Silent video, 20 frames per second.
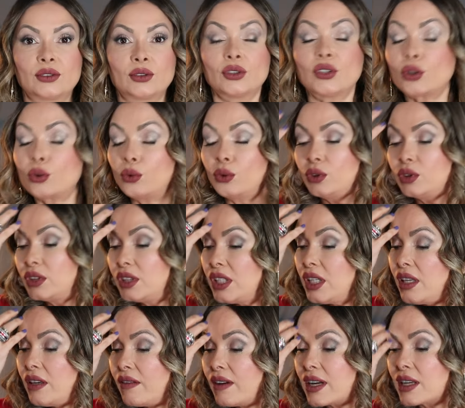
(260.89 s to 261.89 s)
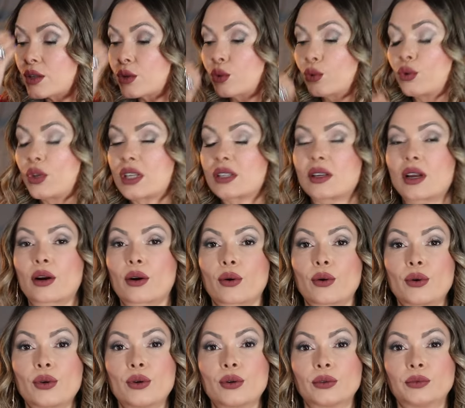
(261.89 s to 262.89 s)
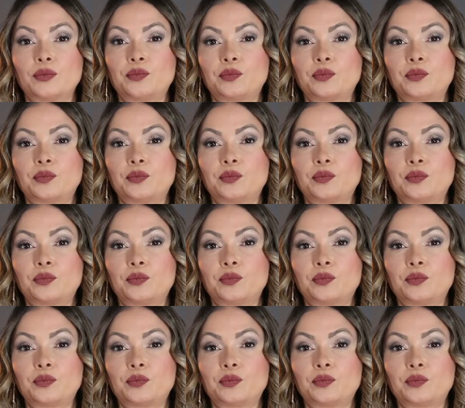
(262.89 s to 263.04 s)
donde cultivas tu desarrollo,